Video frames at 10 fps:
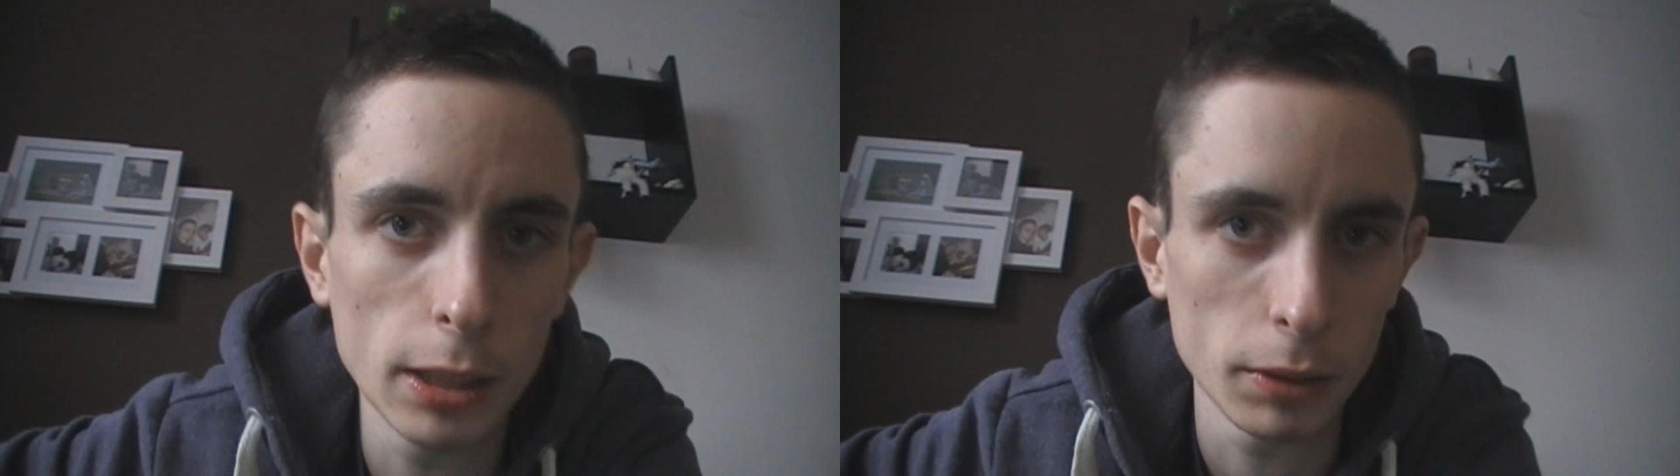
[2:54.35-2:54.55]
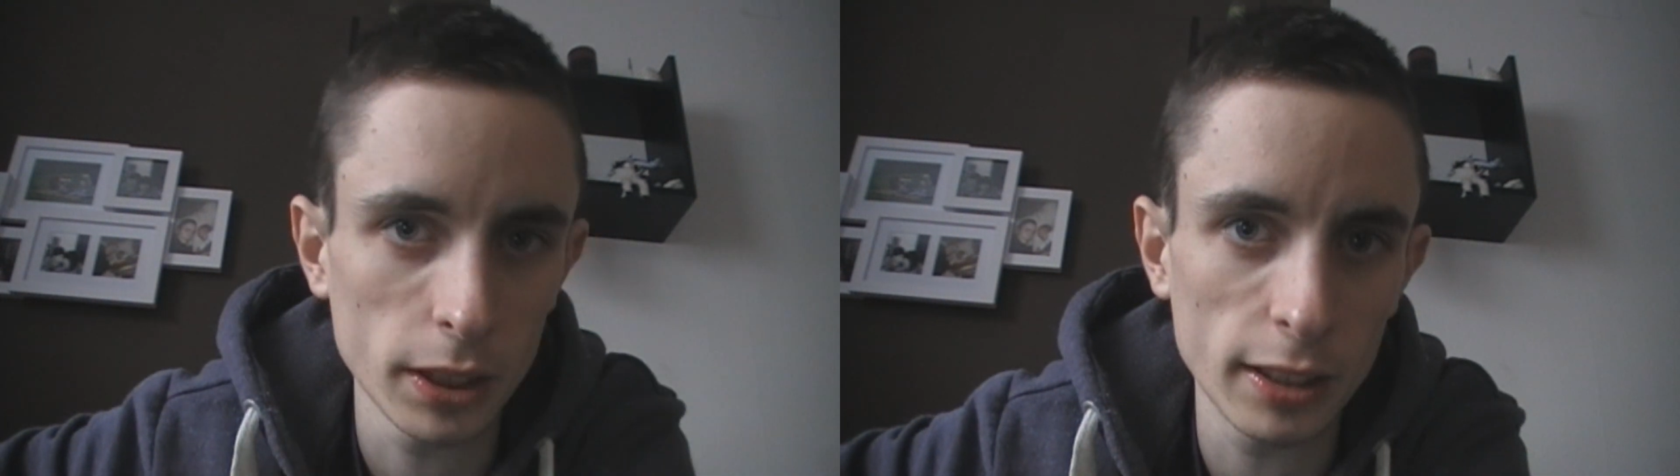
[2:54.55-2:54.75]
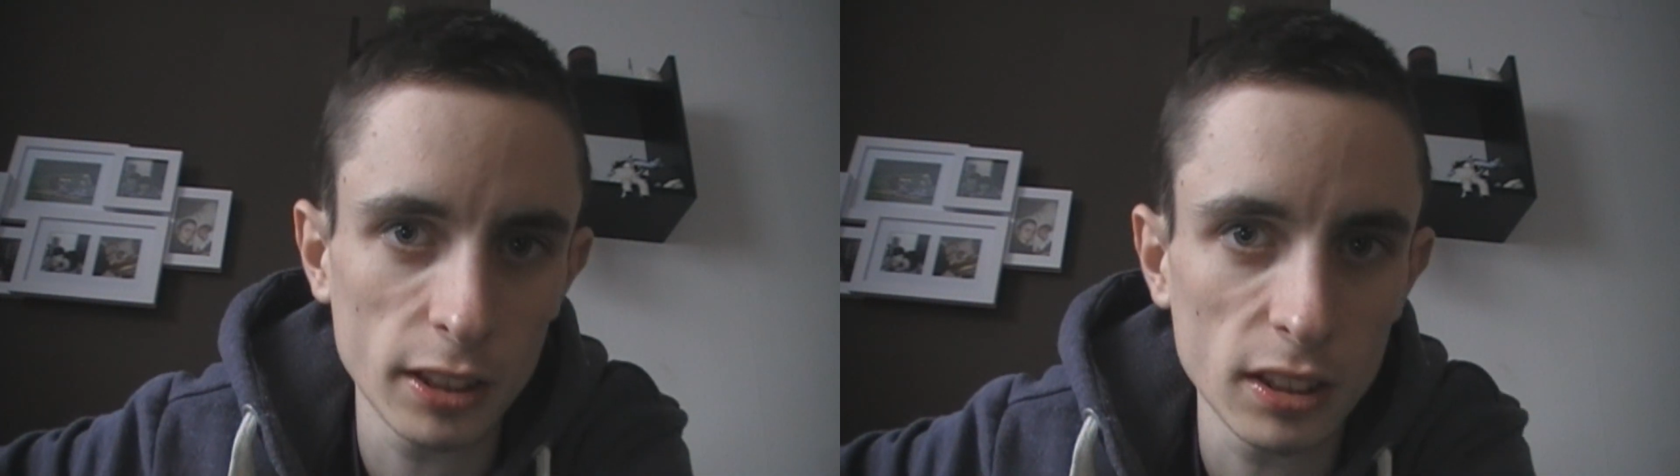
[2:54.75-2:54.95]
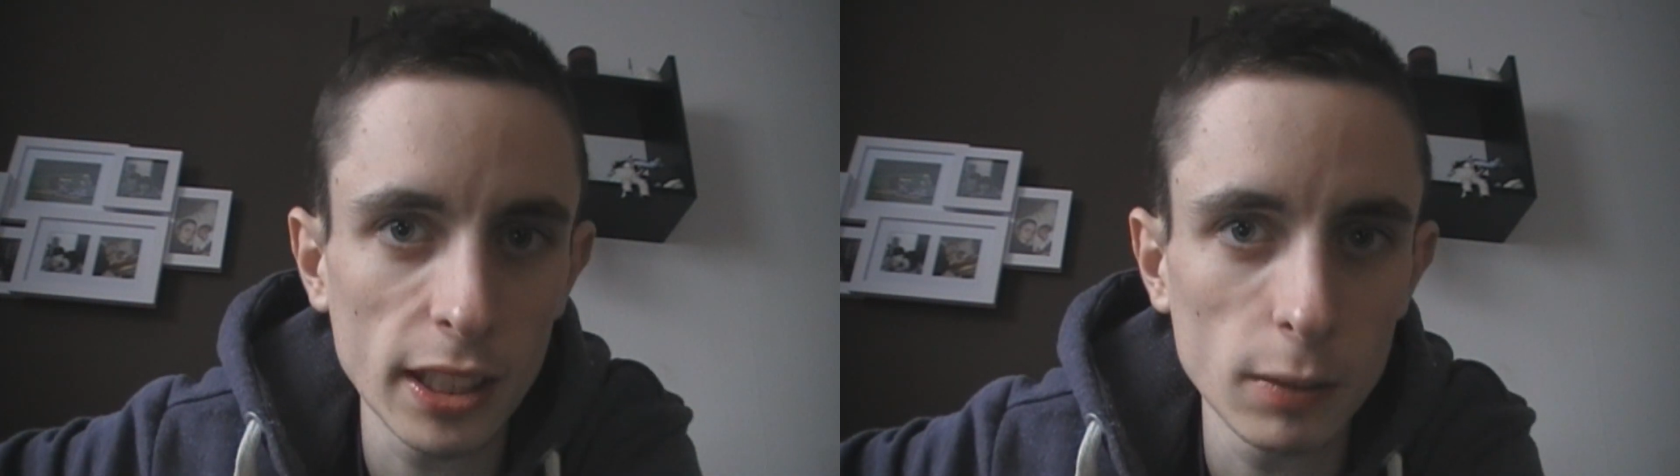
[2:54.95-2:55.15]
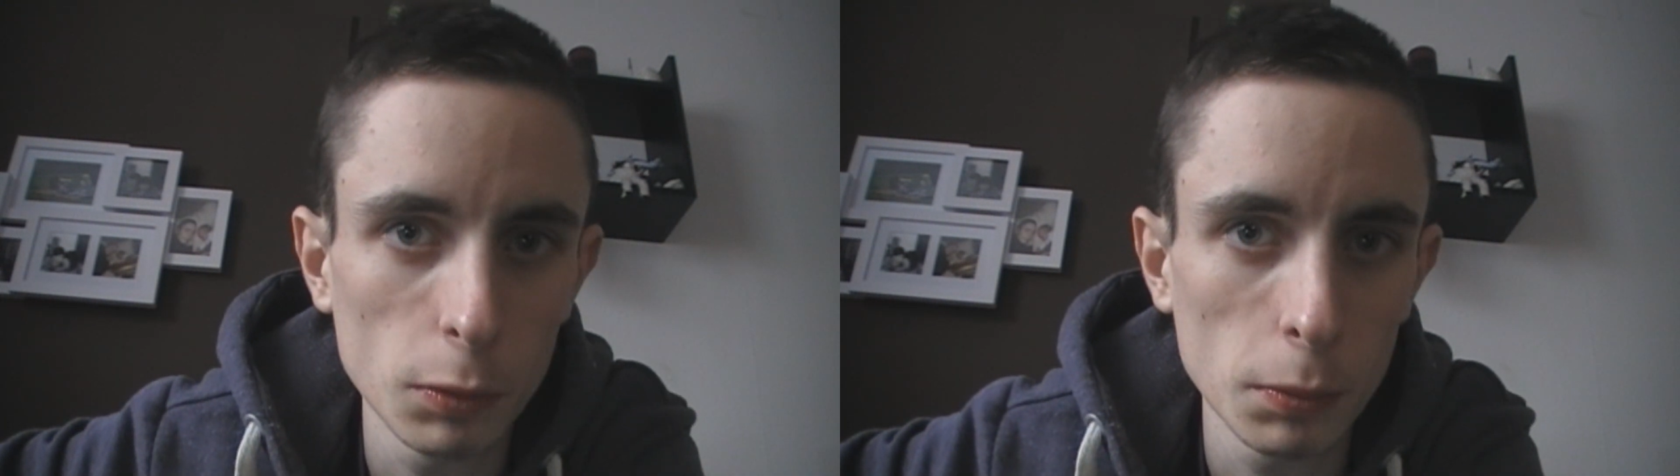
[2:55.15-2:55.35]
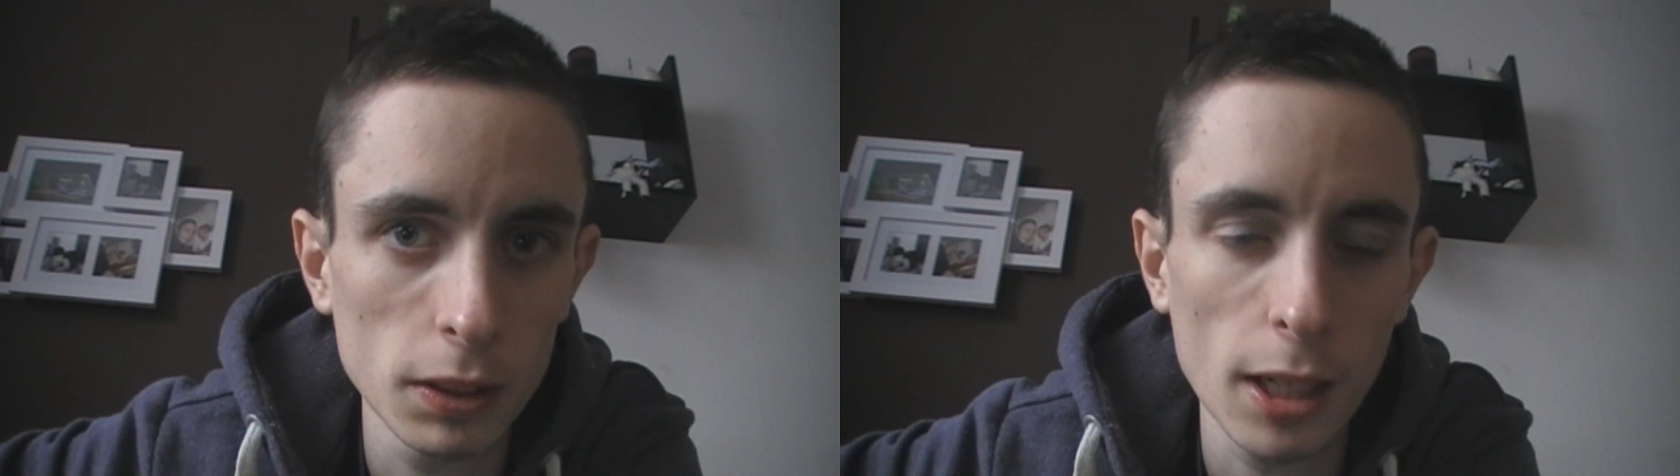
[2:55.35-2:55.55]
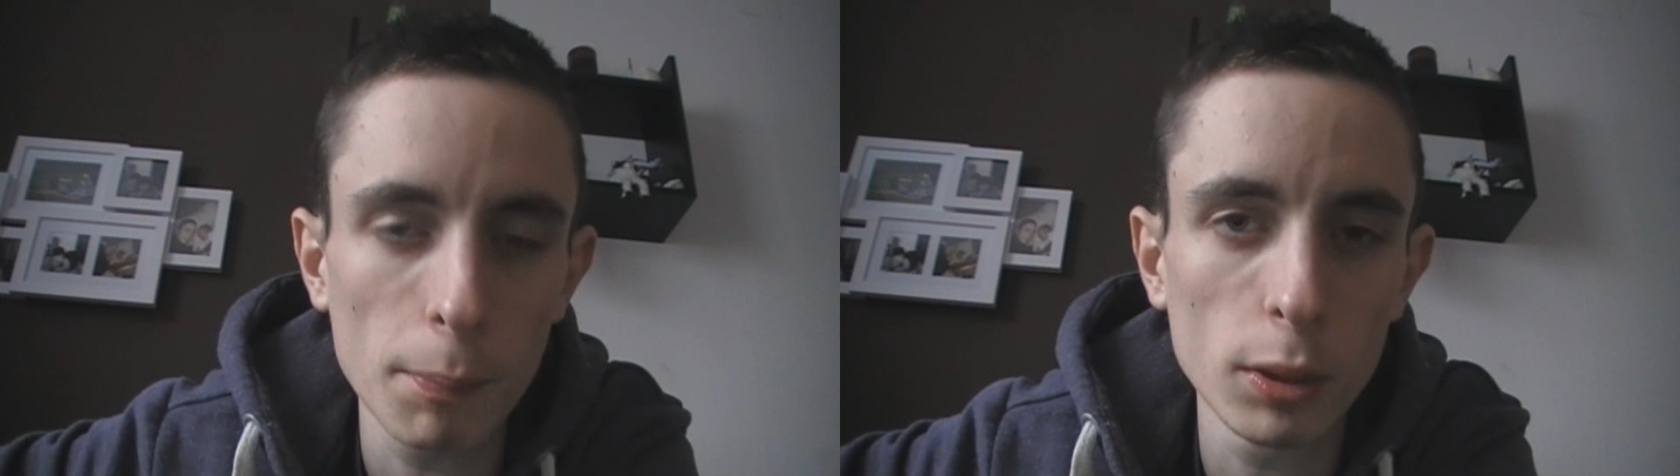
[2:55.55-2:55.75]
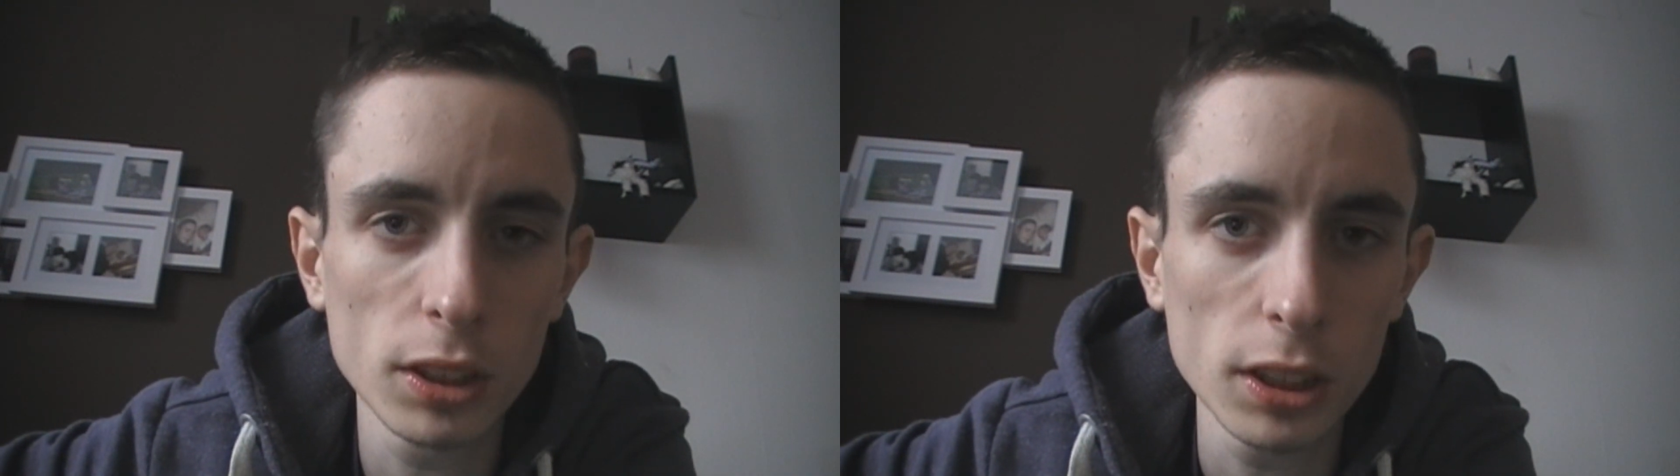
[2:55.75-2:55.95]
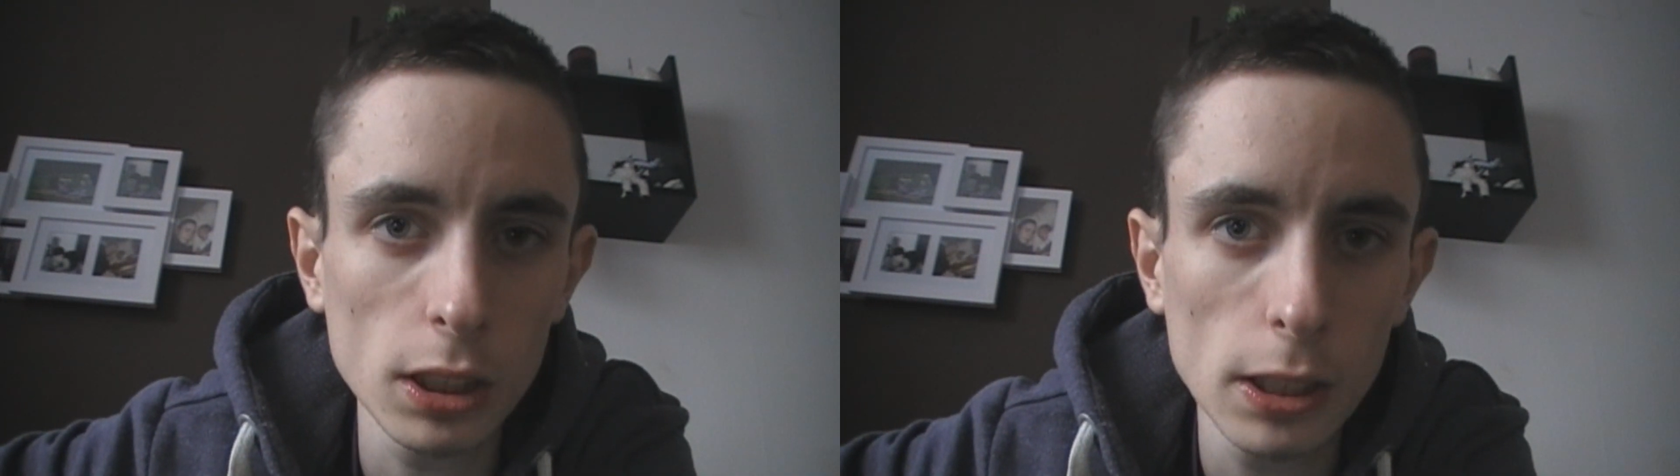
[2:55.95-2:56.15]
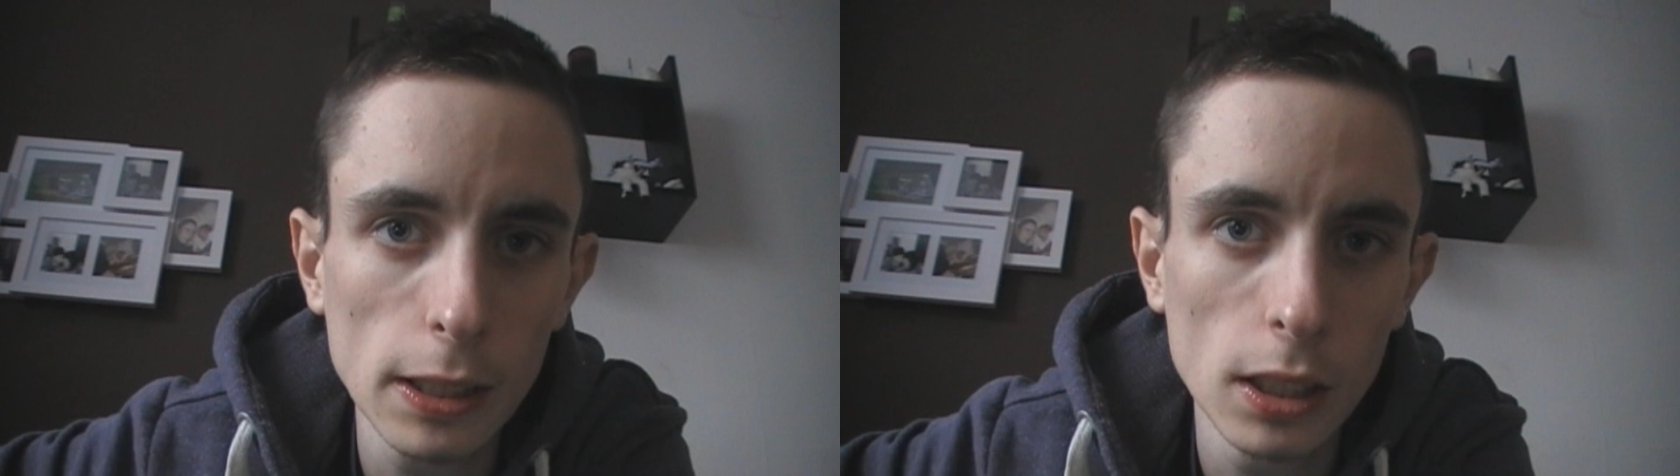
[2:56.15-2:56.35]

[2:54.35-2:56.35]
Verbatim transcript: ich habe euch eigentlich gezeigt, wie man sie abmontiert.